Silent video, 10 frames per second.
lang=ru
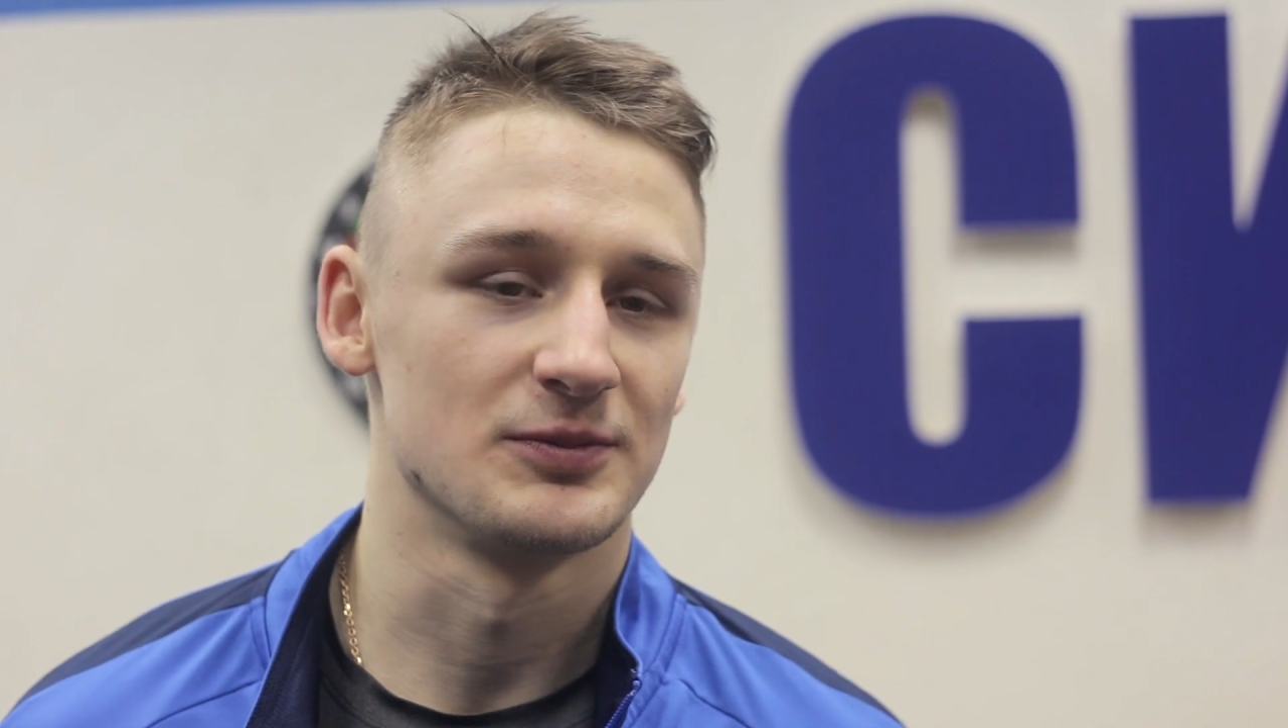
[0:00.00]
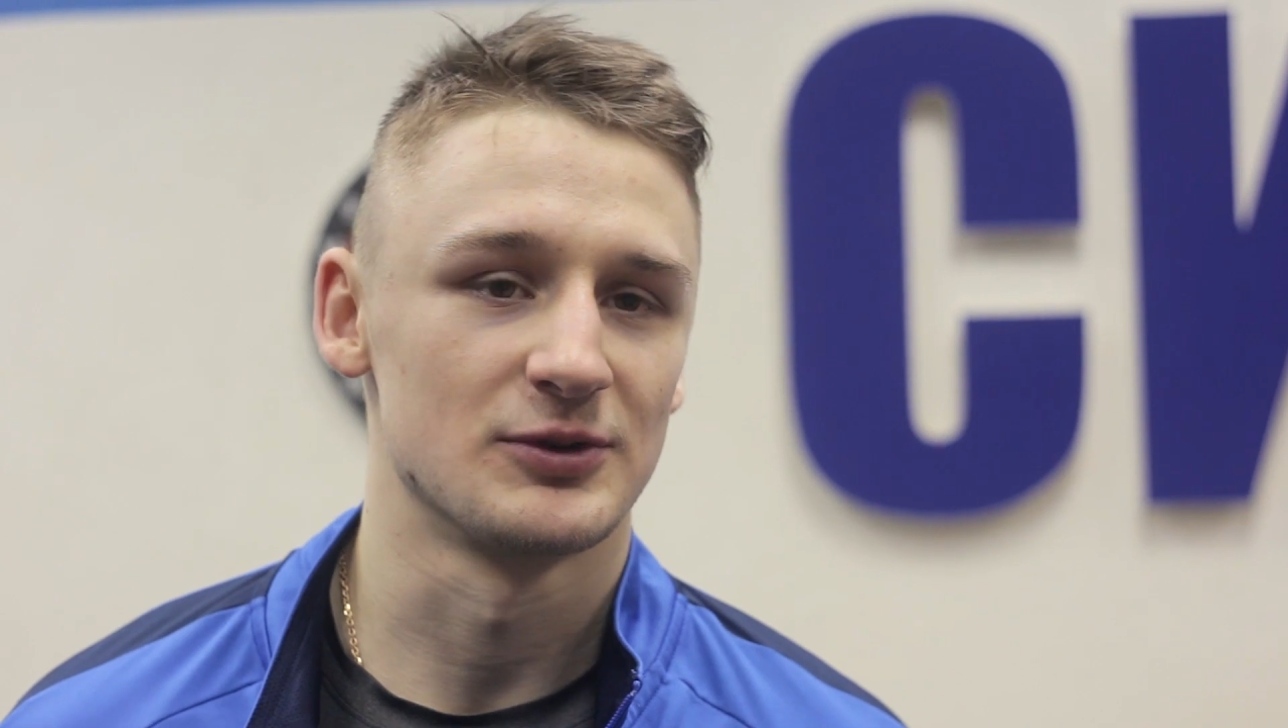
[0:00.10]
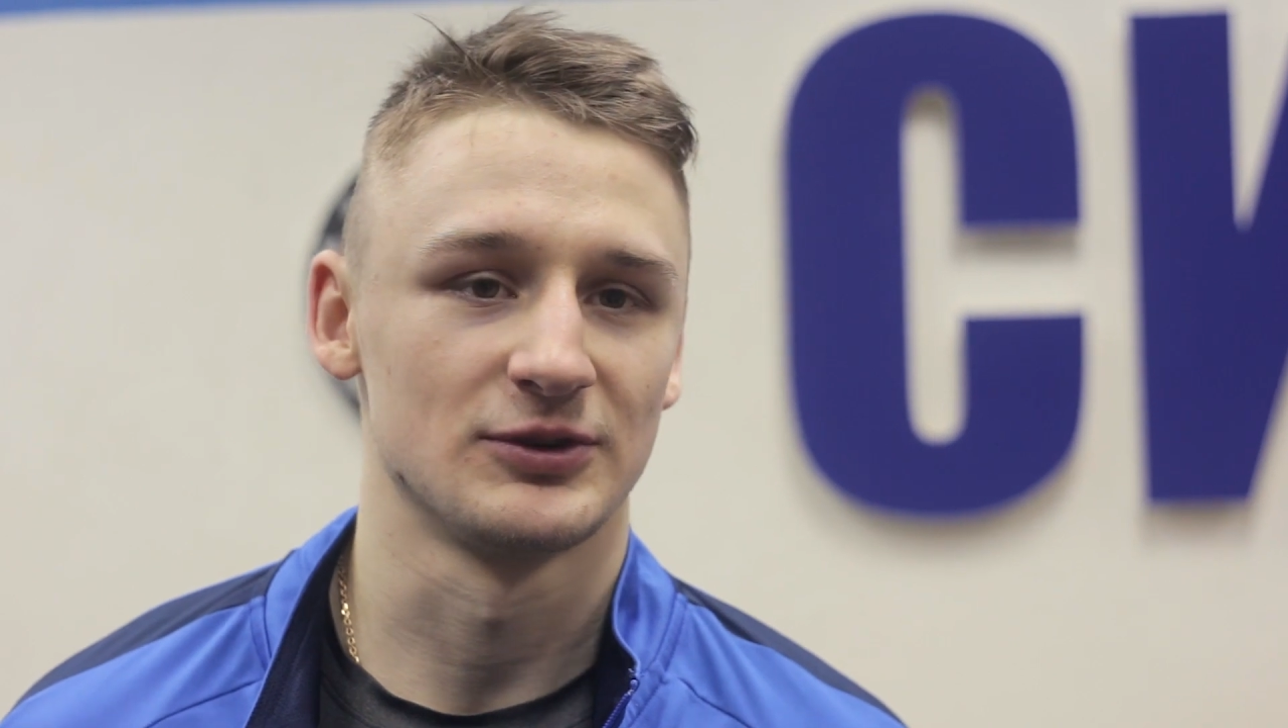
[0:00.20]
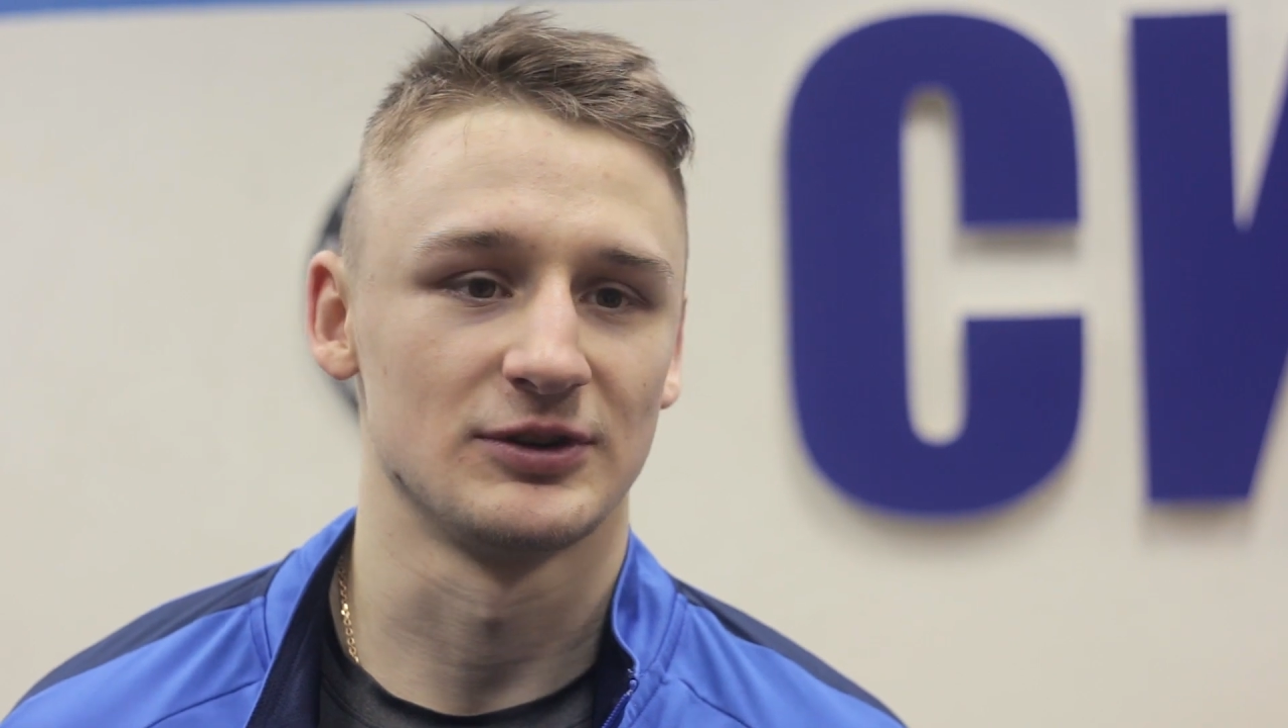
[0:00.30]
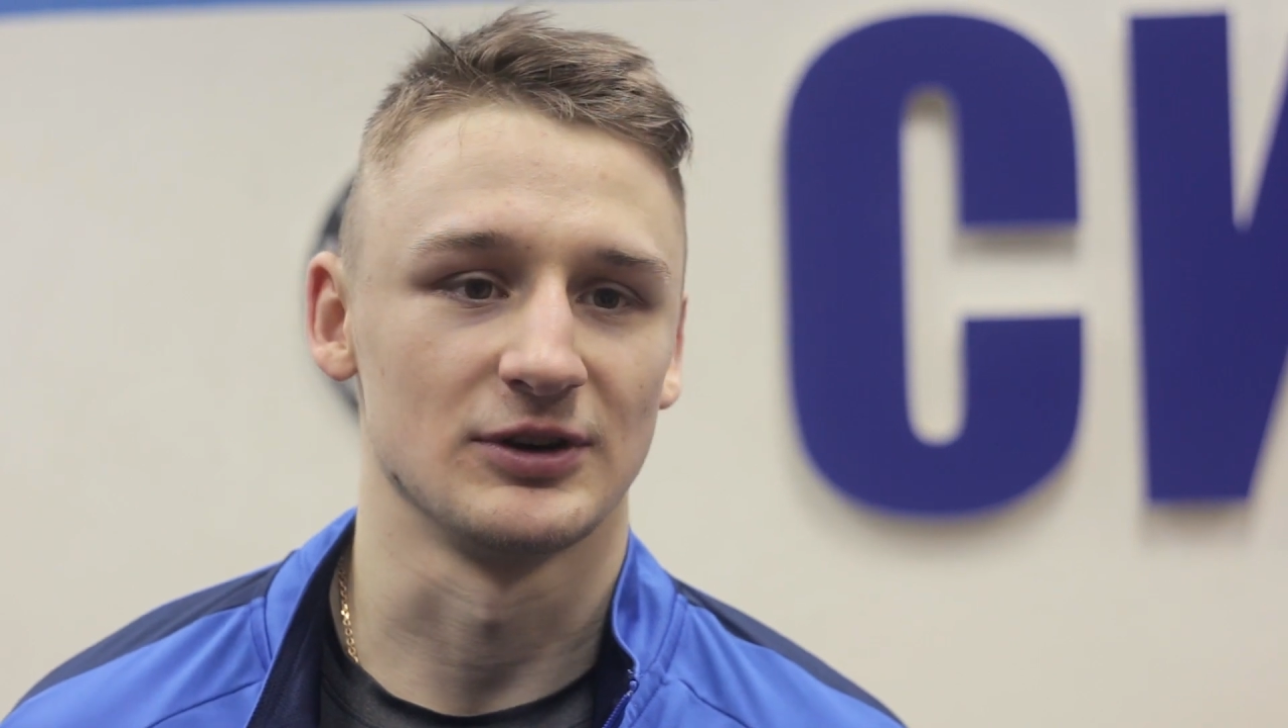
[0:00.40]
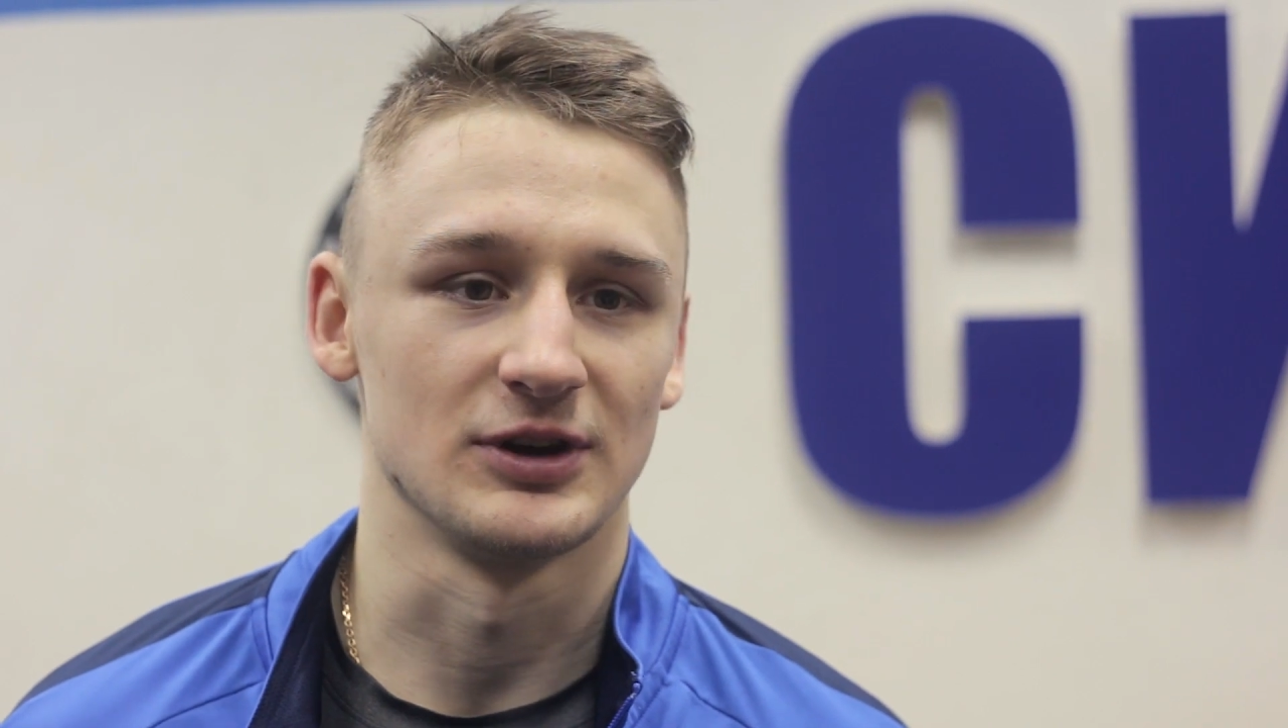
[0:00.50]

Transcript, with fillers: просто